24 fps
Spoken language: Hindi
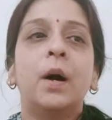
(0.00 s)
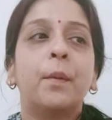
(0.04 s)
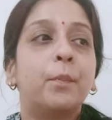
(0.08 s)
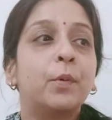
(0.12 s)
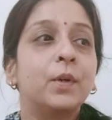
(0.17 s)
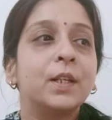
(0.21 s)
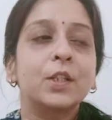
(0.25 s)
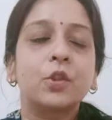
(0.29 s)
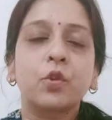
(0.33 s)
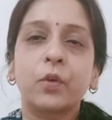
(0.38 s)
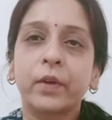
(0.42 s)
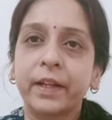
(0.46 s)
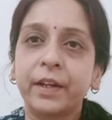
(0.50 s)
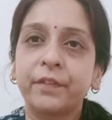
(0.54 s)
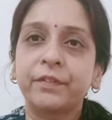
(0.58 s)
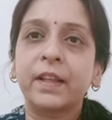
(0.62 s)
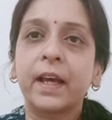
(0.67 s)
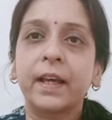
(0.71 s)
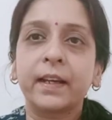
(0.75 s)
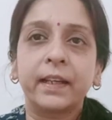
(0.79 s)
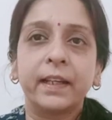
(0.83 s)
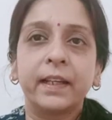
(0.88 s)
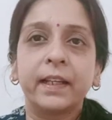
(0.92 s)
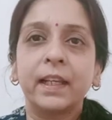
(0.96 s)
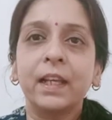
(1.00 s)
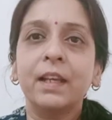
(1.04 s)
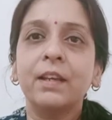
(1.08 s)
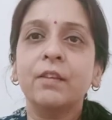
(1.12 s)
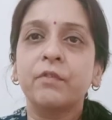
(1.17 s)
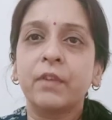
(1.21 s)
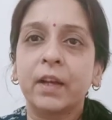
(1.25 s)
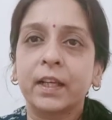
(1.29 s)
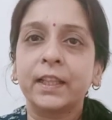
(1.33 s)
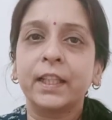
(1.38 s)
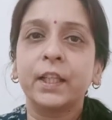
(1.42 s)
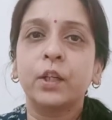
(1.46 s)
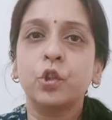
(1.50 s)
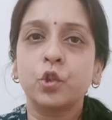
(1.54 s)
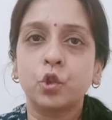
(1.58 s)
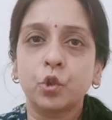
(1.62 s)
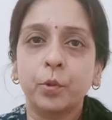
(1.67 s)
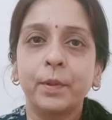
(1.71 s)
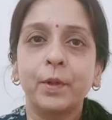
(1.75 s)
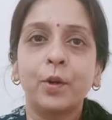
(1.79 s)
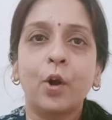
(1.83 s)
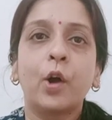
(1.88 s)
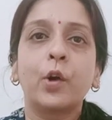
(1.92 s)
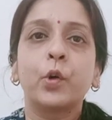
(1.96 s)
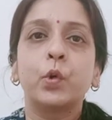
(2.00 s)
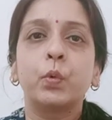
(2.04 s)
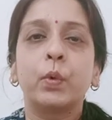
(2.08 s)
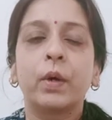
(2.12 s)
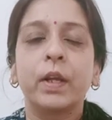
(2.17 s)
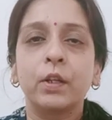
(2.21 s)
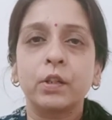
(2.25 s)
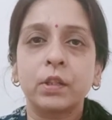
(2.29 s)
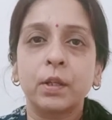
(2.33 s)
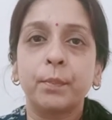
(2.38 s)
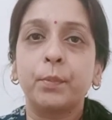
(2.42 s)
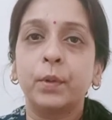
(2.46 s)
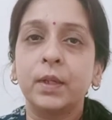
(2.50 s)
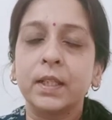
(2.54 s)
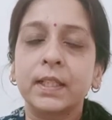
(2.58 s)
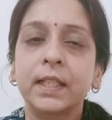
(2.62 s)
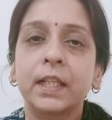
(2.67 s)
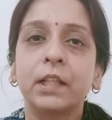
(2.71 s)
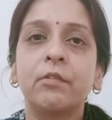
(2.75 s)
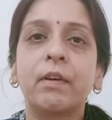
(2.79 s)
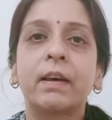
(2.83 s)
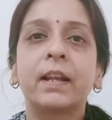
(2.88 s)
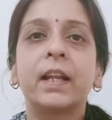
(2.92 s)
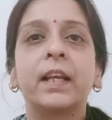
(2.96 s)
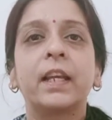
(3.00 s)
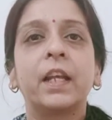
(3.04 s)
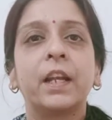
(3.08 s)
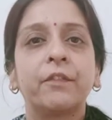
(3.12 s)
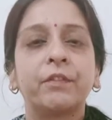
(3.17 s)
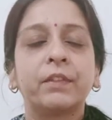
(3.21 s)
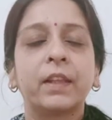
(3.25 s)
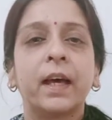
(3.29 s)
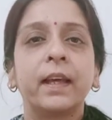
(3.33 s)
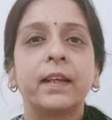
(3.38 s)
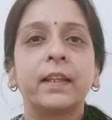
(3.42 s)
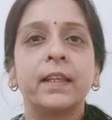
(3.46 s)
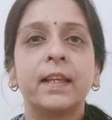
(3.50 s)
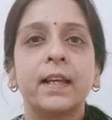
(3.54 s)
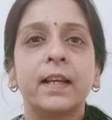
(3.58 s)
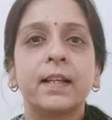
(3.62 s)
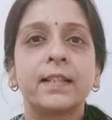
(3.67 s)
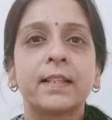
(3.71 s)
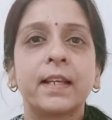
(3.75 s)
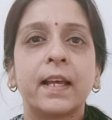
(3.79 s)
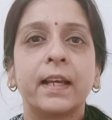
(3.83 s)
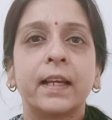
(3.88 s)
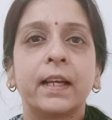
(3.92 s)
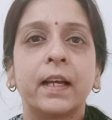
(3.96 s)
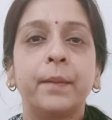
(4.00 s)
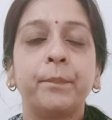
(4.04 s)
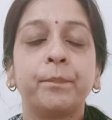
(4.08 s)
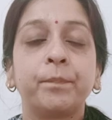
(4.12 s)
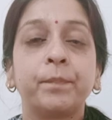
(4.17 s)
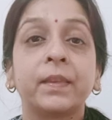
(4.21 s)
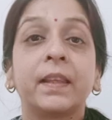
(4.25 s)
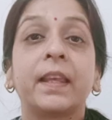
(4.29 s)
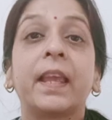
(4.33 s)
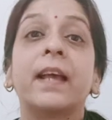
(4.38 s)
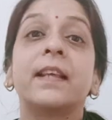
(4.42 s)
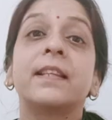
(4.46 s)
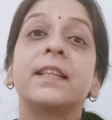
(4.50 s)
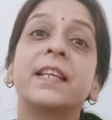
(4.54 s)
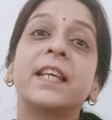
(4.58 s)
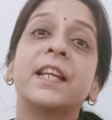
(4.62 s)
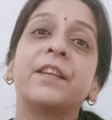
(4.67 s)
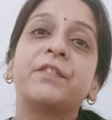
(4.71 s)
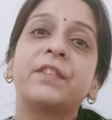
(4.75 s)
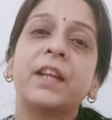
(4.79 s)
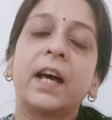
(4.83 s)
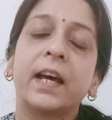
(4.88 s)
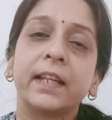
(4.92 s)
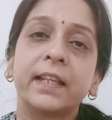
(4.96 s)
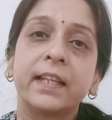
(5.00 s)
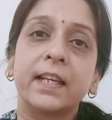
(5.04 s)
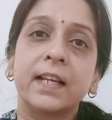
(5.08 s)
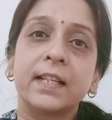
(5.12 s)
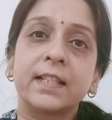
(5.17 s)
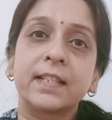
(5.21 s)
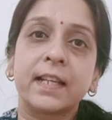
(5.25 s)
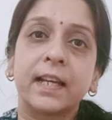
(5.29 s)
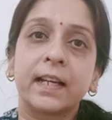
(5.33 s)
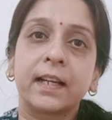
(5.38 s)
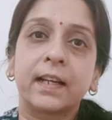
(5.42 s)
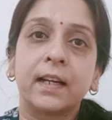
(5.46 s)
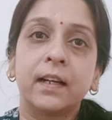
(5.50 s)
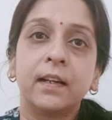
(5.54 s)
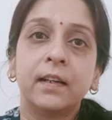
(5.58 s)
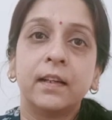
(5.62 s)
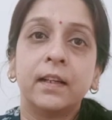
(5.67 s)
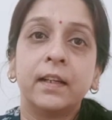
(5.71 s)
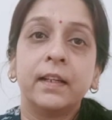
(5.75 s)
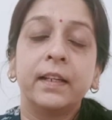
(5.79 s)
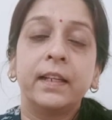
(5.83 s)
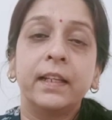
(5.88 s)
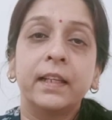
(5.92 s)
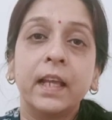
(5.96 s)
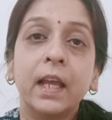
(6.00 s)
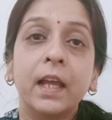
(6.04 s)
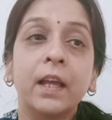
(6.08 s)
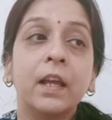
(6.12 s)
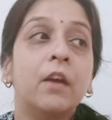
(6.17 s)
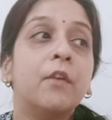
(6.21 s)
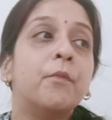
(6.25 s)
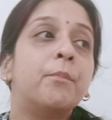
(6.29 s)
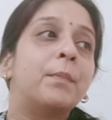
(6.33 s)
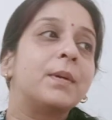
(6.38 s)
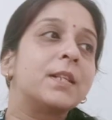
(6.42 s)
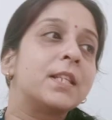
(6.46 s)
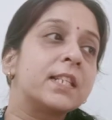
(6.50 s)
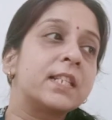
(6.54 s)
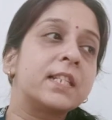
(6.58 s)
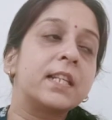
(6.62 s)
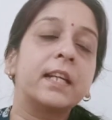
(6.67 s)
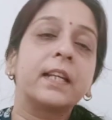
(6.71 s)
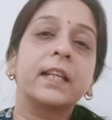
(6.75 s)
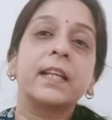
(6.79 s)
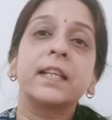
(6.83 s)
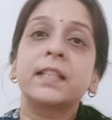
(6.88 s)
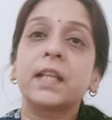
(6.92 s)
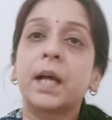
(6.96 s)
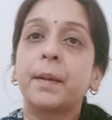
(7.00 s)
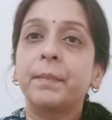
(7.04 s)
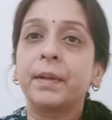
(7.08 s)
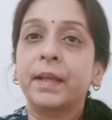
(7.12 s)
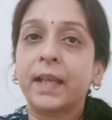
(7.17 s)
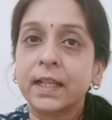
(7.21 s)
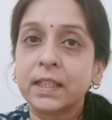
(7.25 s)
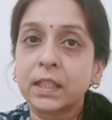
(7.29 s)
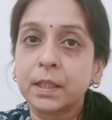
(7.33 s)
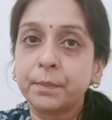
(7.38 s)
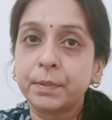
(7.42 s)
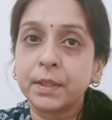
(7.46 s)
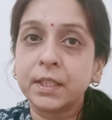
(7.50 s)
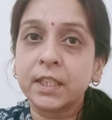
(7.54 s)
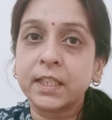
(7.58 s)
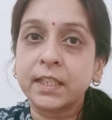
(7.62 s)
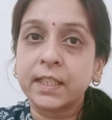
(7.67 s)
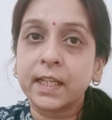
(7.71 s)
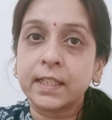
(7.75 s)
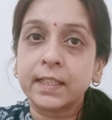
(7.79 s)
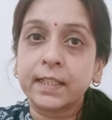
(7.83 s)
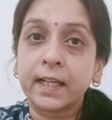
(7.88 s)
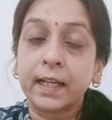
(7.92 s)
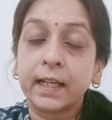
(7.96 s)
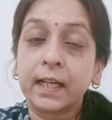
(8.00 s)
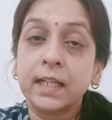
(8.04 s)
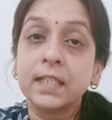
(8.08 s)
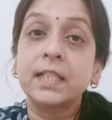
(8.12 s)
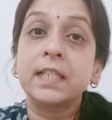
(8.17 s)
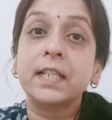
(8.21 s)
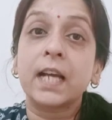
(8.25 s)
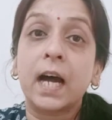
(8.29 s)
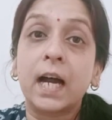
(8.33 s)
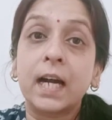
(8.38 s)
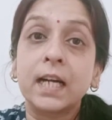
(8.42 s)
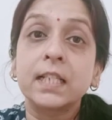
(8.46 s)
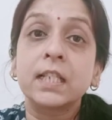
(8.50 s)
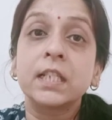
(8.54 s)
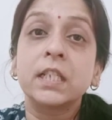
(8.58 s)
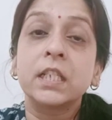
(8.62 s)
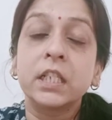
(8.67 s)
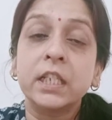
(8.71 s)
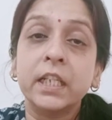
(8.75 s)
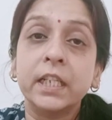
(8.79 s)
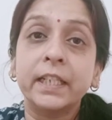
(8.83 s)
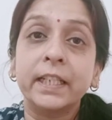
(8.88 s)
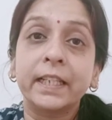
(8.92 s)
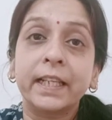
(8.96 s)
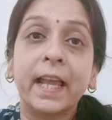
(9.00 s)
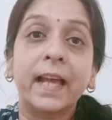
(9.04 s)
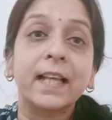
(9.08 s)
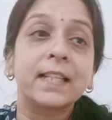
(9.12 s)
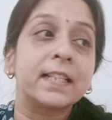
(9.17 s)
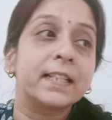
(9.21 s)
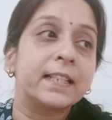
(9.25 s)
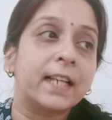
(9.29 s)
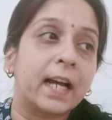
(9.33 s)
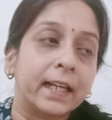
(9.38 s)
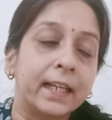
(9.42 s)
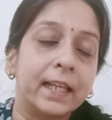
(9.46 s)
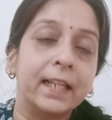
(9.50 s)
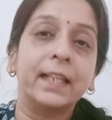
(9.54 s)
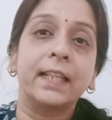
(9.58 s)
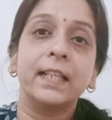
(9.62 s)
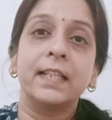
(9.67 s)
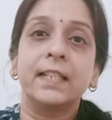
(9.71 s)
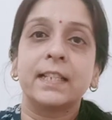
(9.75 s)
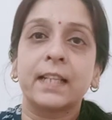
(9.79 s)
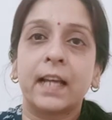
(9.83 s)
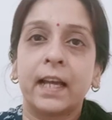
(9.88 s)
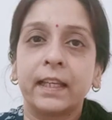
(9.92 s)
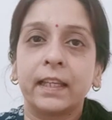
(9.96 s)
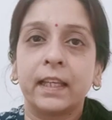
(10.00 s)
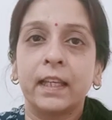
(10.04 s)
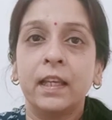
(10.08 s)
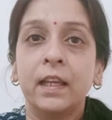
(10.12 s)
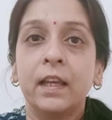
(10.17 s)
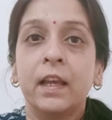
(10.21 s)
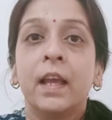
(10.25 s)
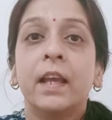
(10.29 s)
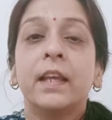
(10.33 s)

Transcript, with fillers: पुलिस तो गिरफ्तार करेगी व्यक्ति को जो भी रॉन्ग डूअर है सब पुलिस के द्वारा गिरफ्तार किया जाएगा कैसे गिरफ्तार किया जाएगा ठीक है मजिस्ट्रेट के सामने कैसे पेश किया जाएगा चार्जशीट कैसे दाखिल की जाएगी